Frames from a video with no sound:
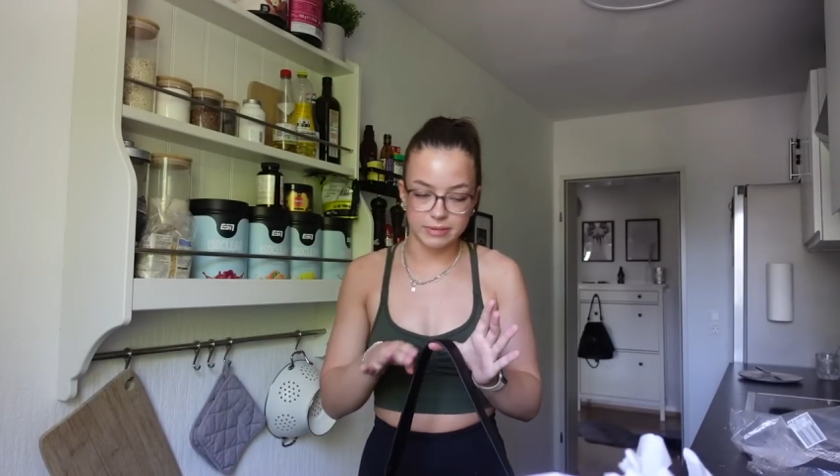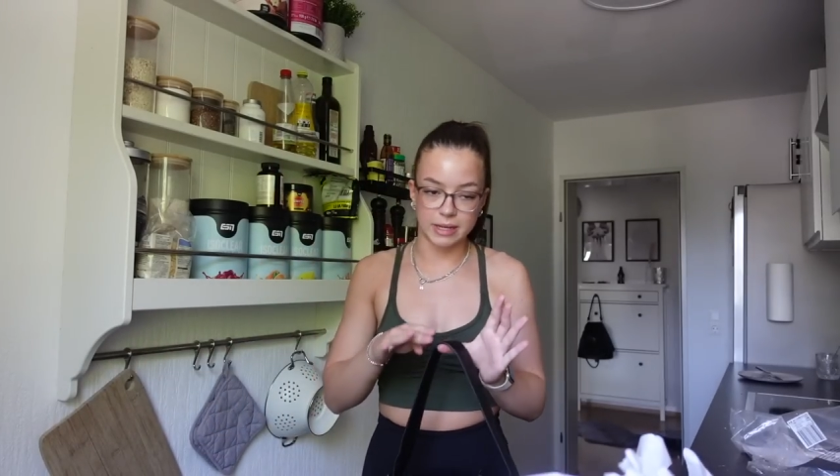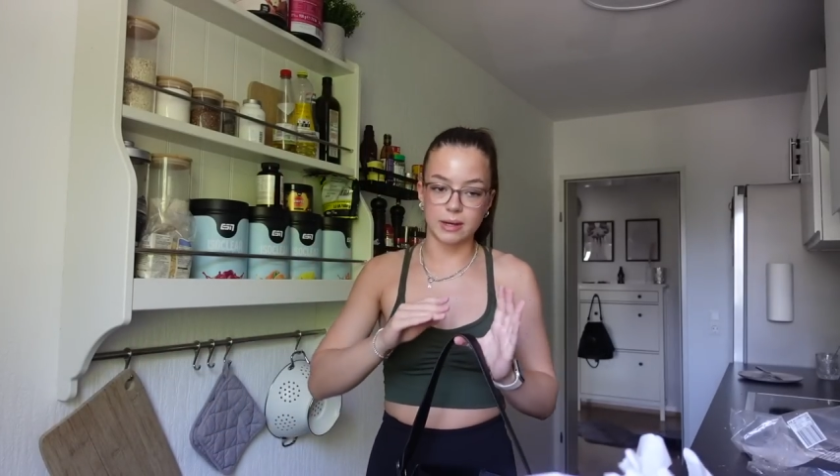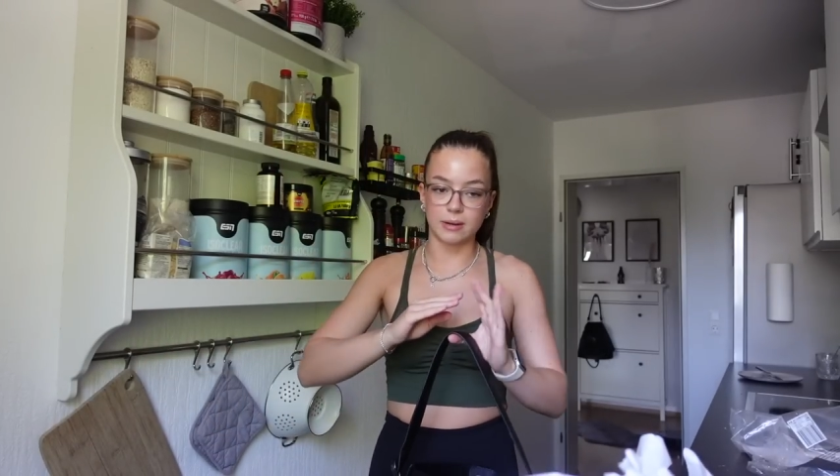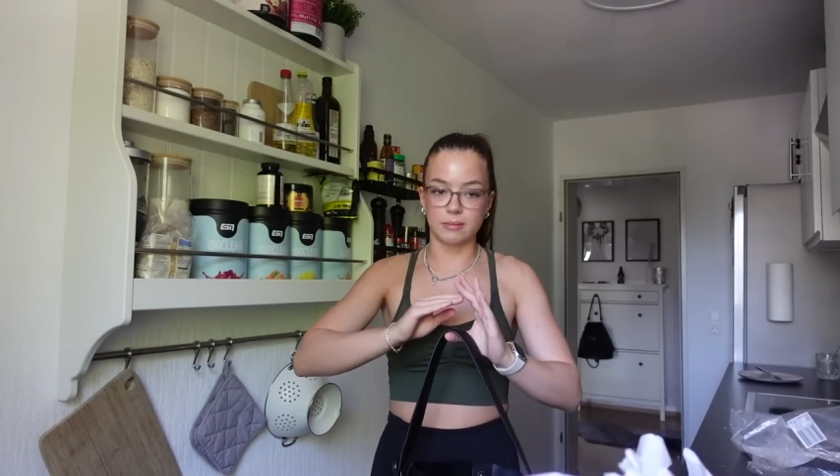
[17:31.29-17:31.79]

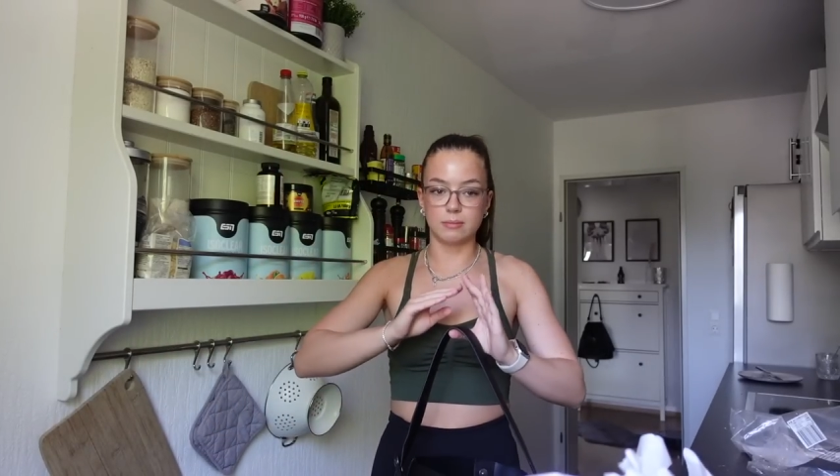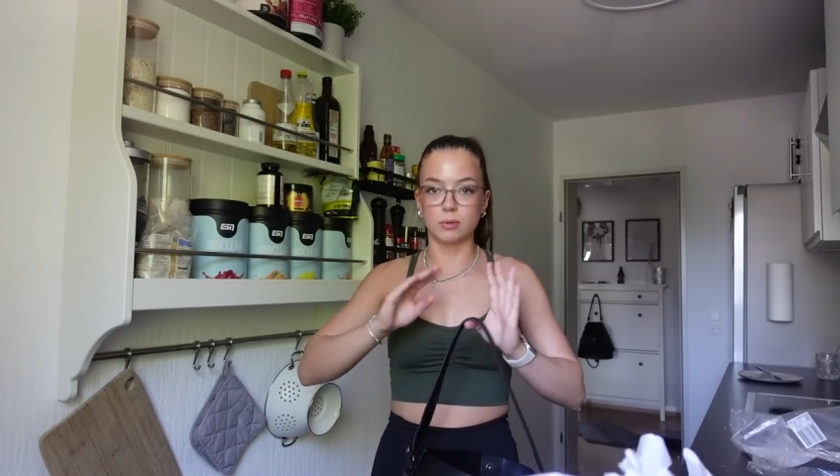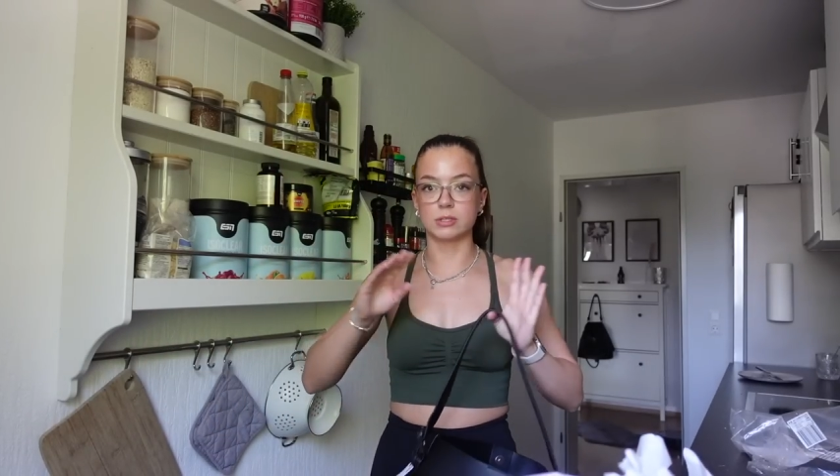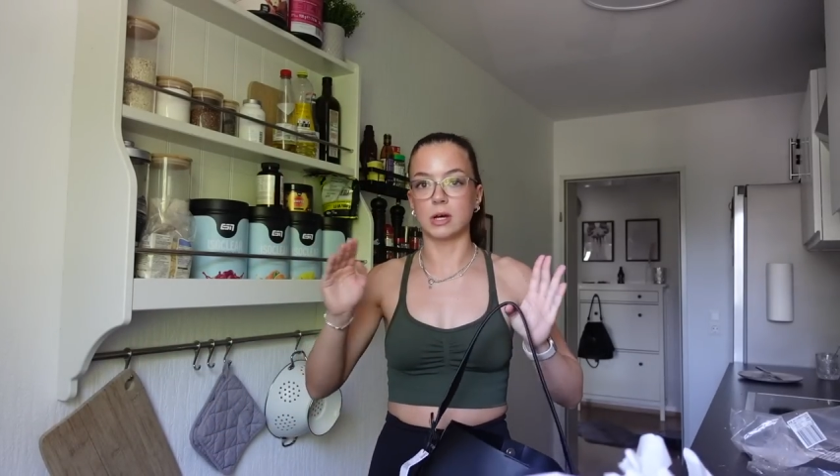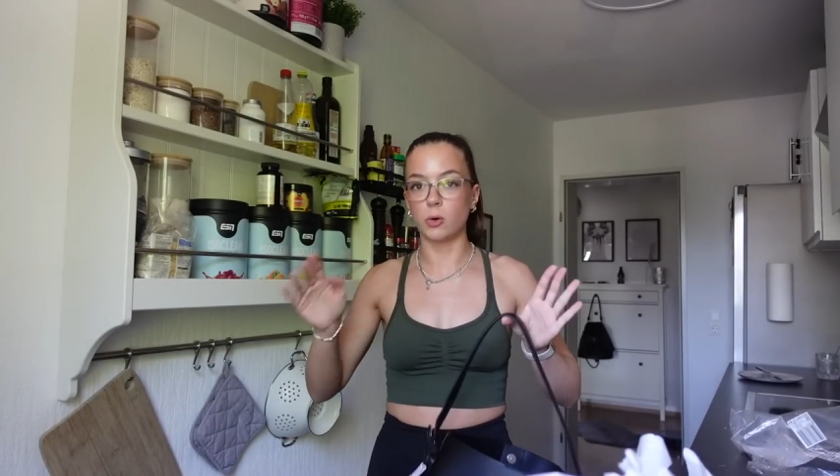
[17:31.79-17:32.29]
da
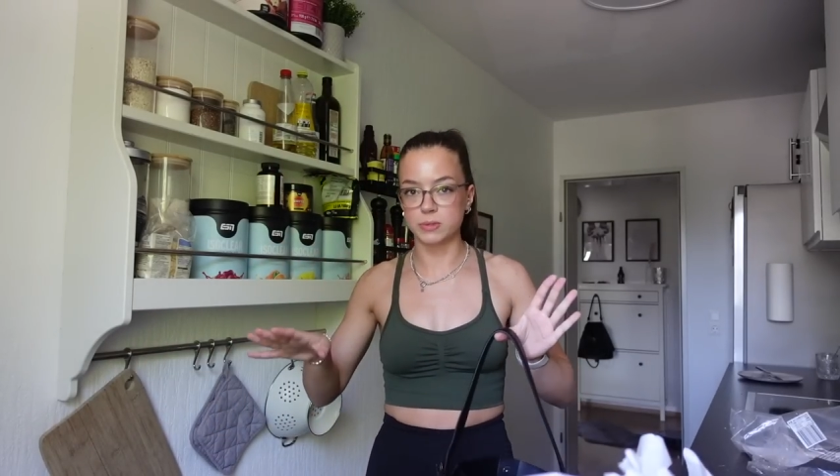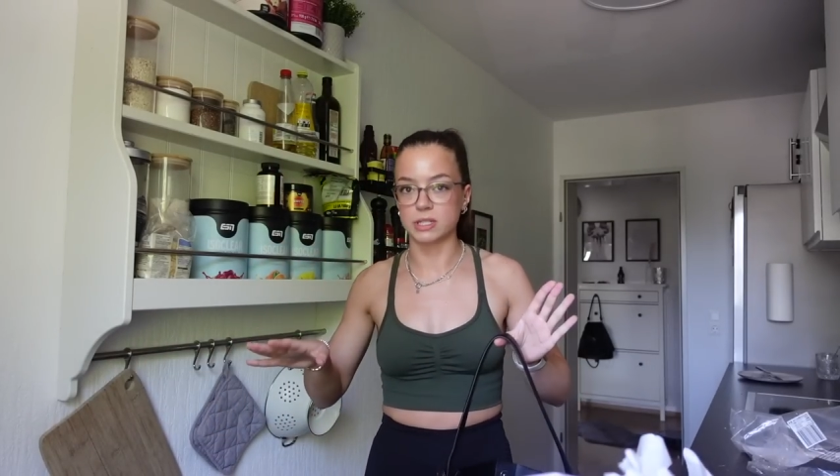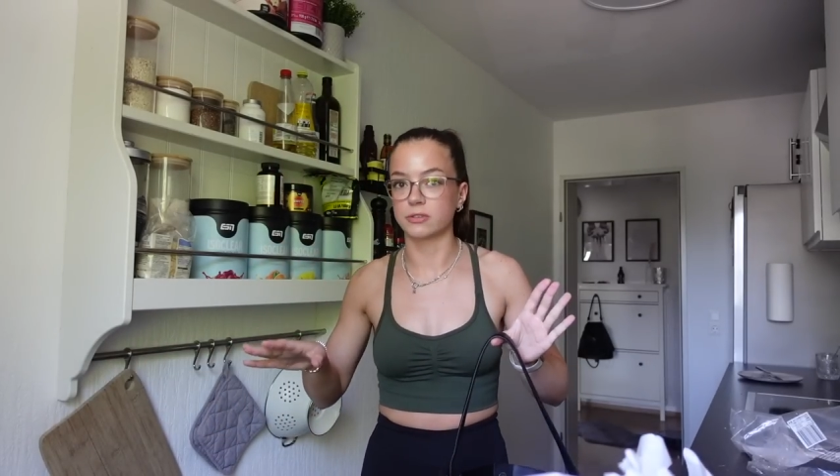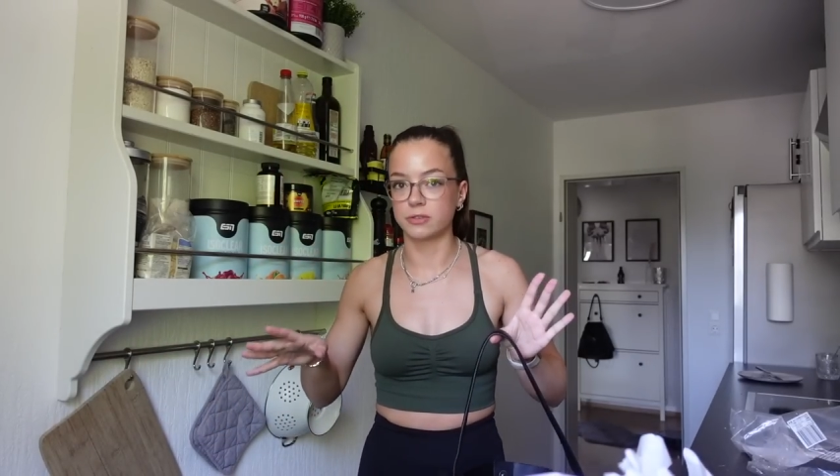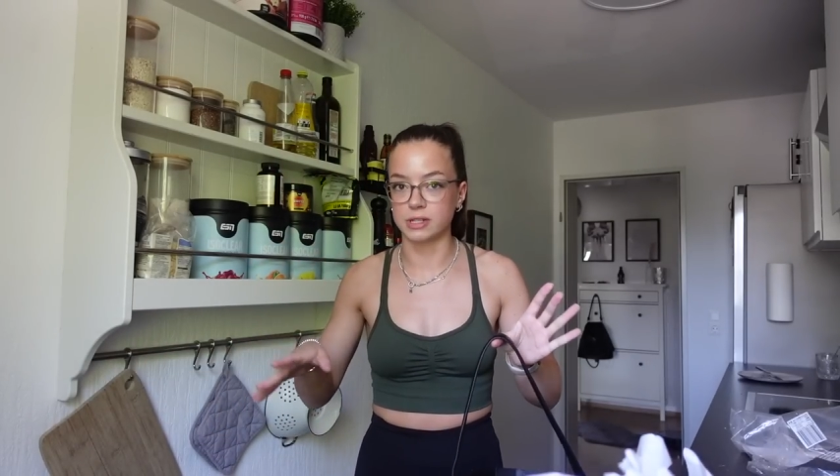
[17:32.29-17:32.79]
muss
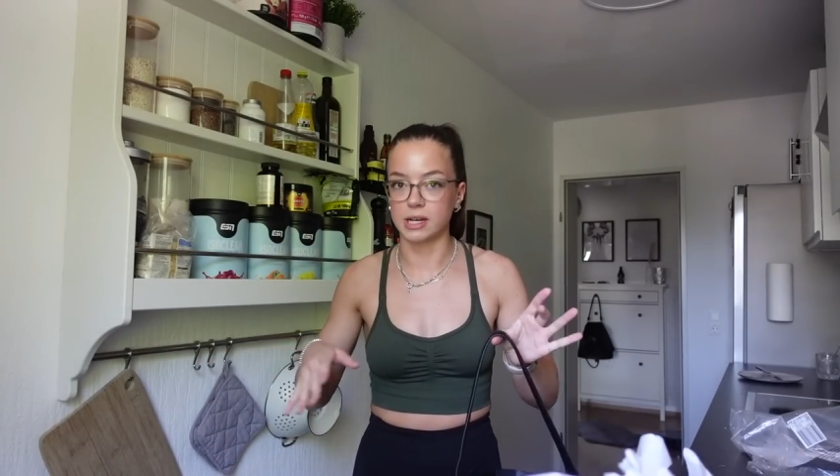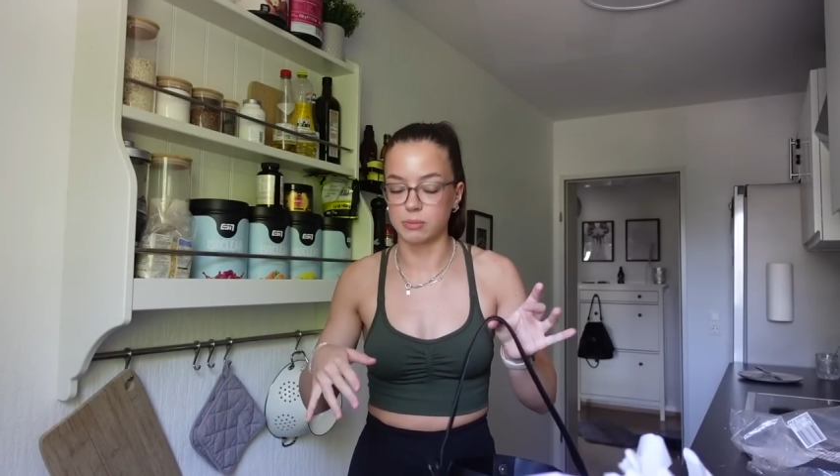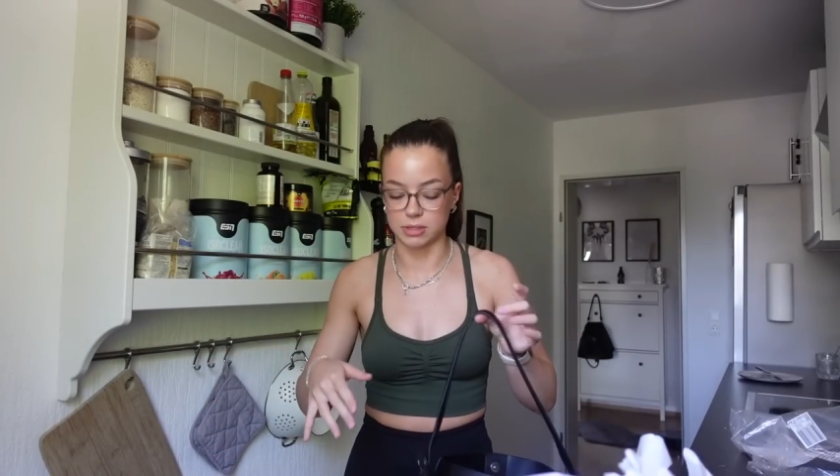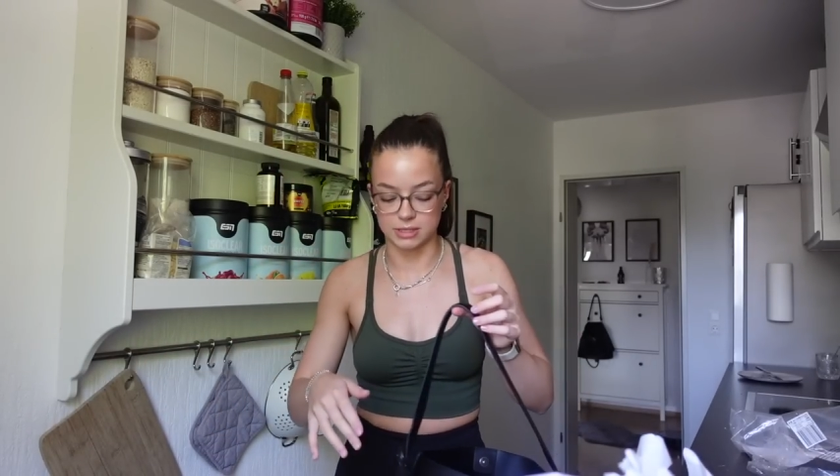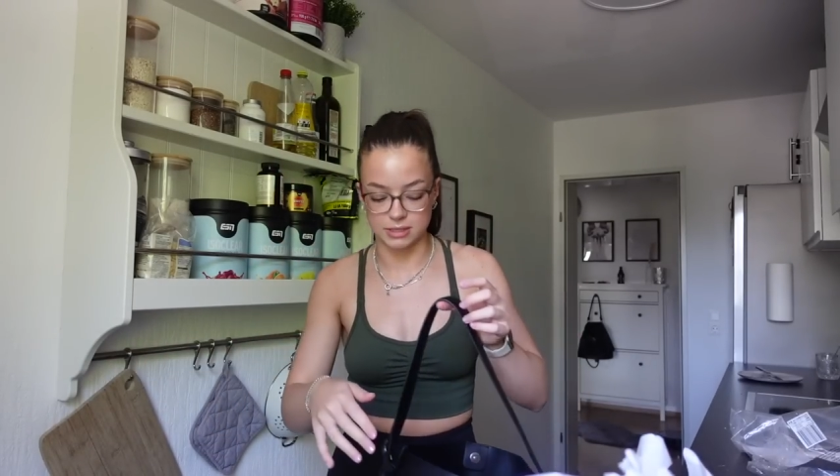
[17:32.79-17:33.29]
Hauptsache viel
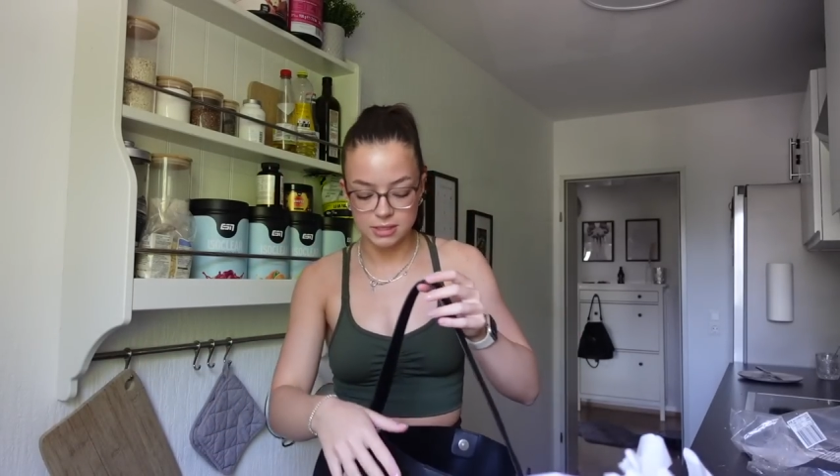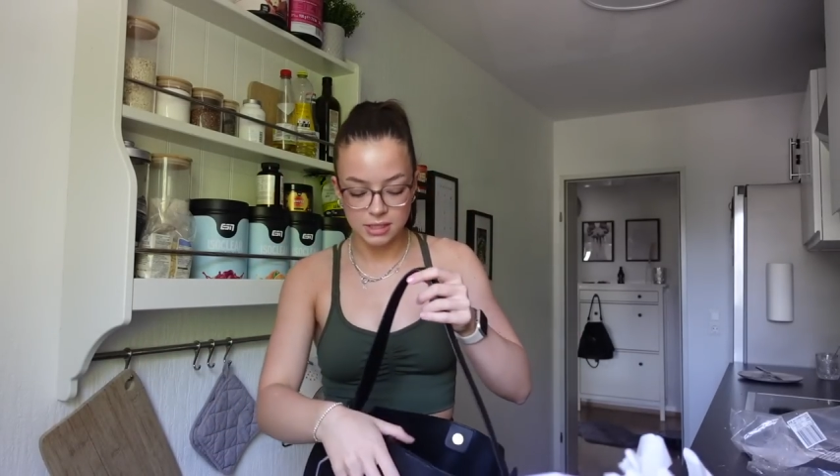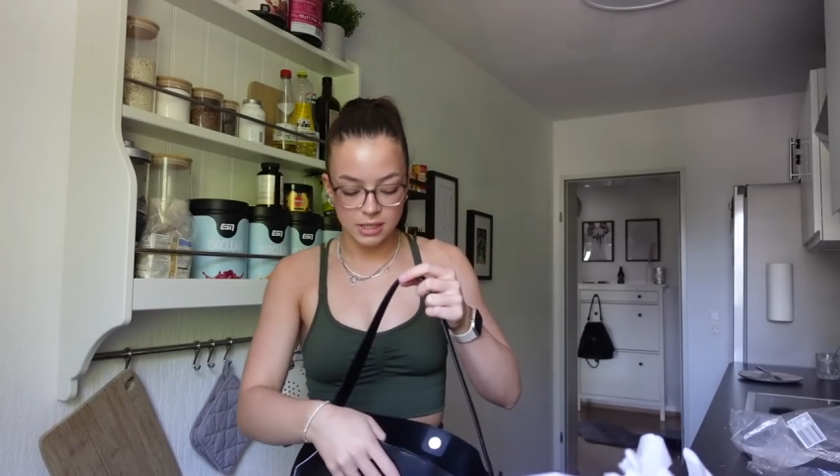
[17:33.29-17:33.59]
reinpassen.